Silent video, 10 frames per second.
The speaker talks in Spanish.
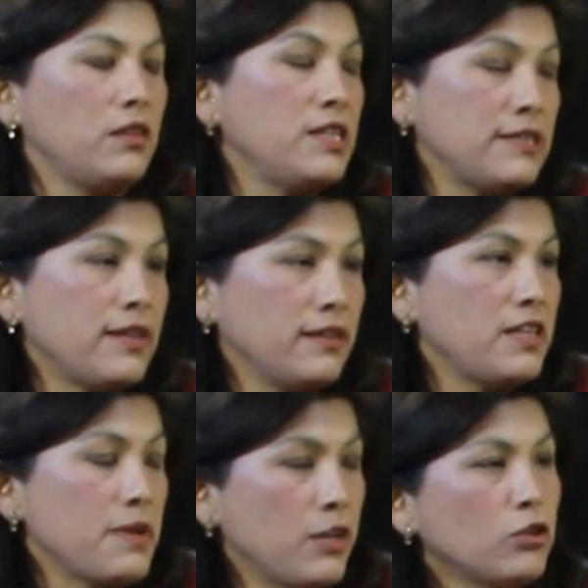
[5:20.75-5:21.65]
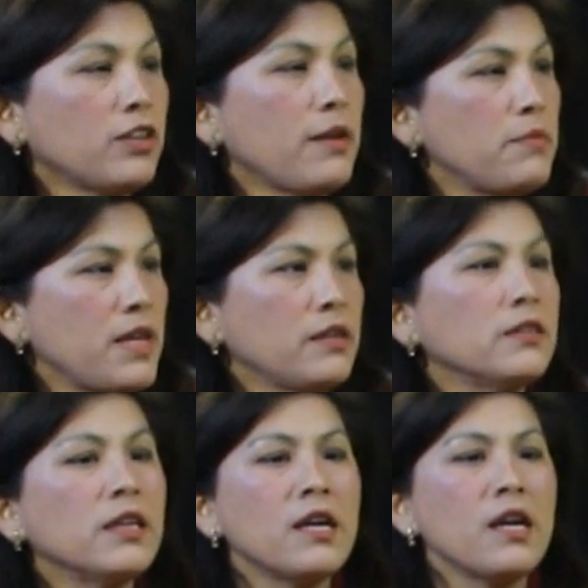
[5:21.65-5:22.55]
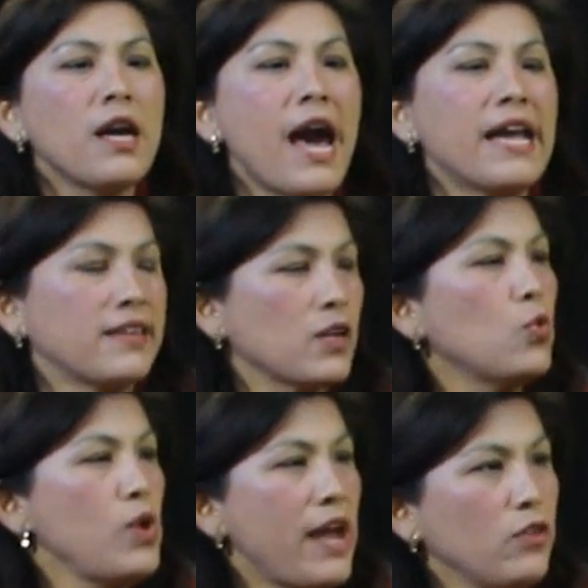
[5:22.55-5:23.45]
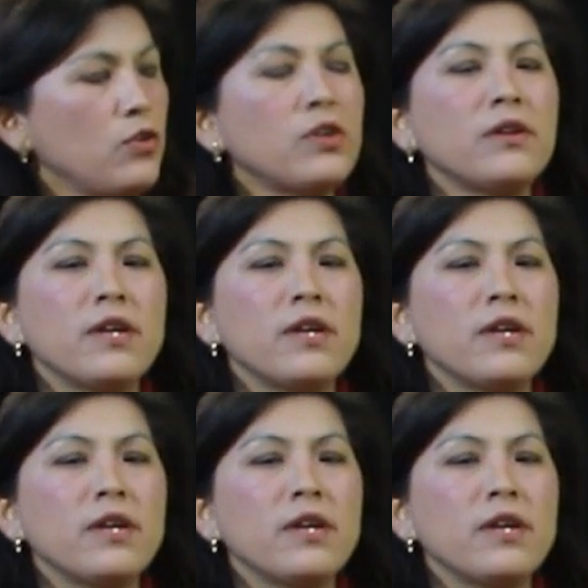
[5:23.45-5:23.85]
incentivador también, articulador